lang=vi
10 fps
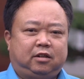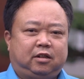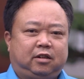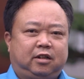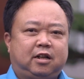
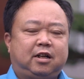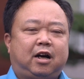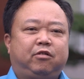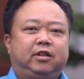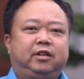nâng
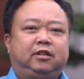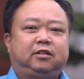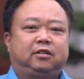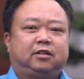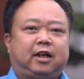cao cái
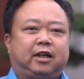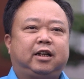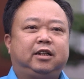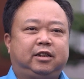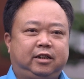cải
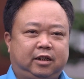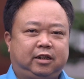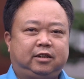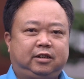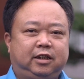cách hành chính
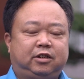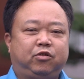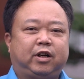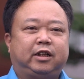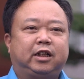này, chỉ
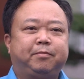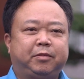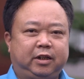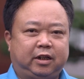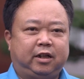số cạnh tranh cấp
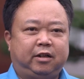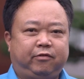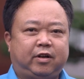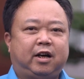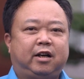tỉnh này
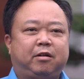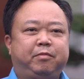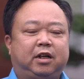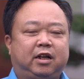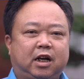và đặc
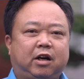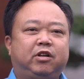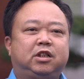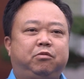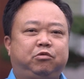biệt là nâng cao
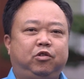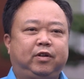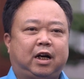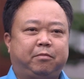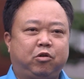đời sống đối
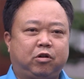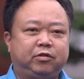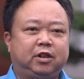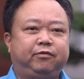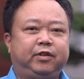với cán bộ
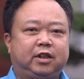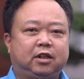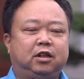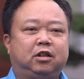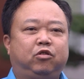công chức viên
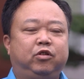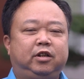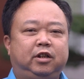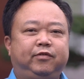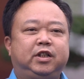chức ở
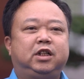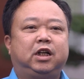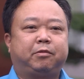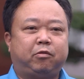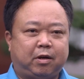khối đơn vị sự
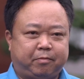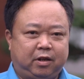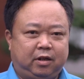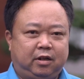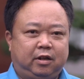nghiệp công lập.
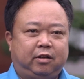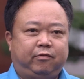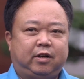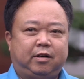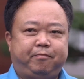
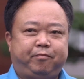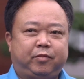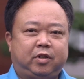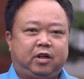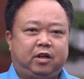Và
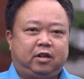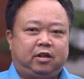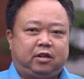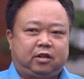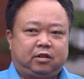
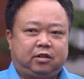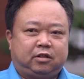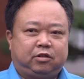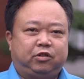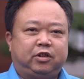
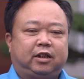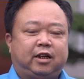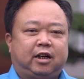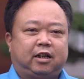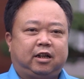chúng tôi nhận
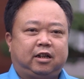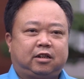thấy rằng là